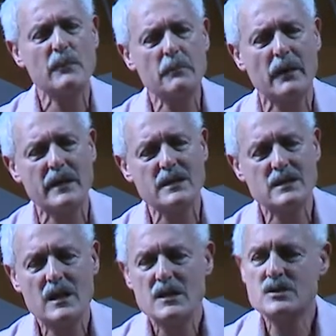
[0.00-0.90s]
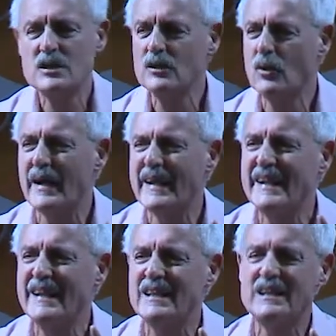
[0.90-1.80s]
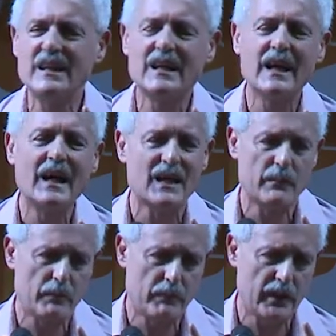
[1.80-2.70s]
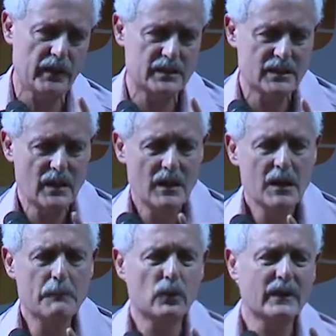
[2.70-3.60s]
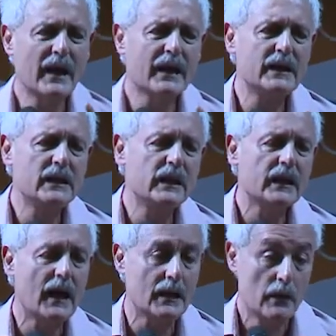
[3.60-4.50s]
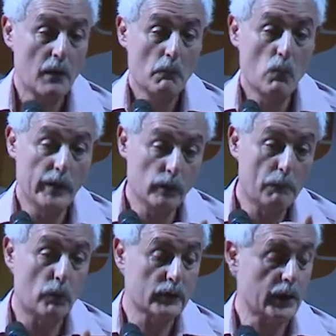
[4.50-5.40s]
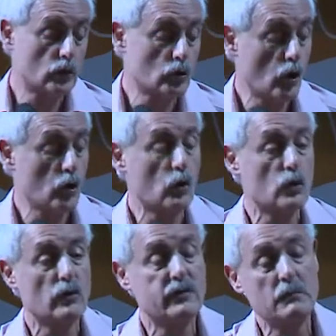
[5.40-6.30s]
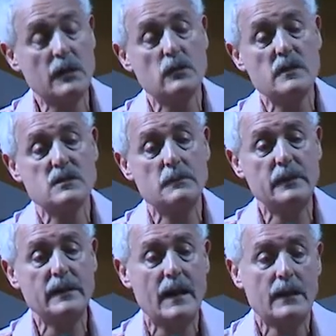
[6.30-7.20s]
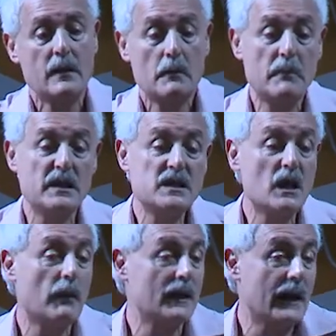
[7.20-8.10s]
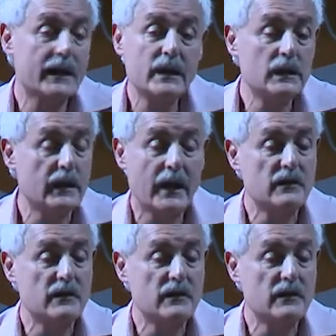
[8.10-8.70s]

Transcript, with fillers: a mi país, sino a criticar a mi país. ¿Y por qué a criticar? Bueno, porque todo conocimiento disciplinar me lleva a la crítica